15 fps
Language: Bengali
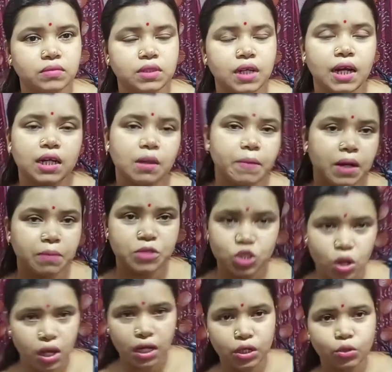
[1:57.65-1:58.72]
ডালটা মানে আমি
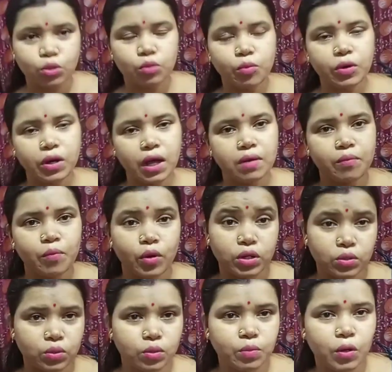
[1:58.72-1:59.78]
সকালে করব না পরে
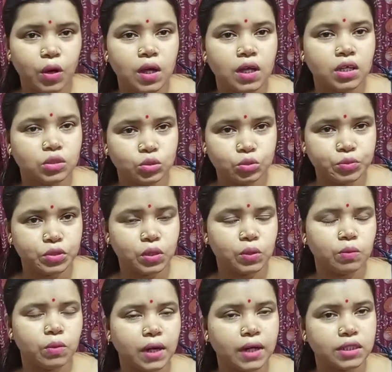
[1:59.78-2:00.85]
করব দুপুরে
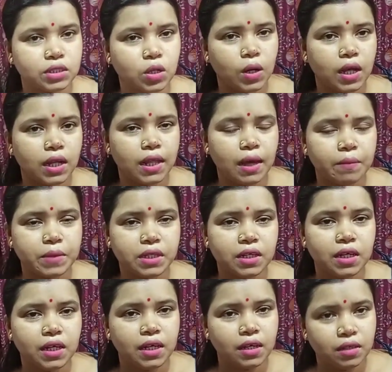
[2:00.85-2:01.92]
করব আর সকালে আমি
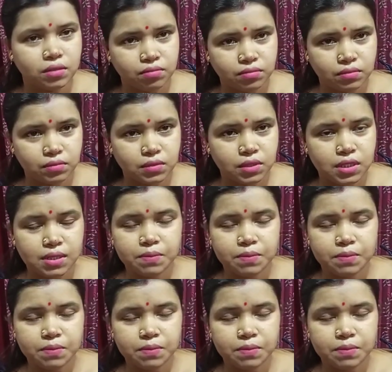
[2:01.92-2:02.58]
ডিম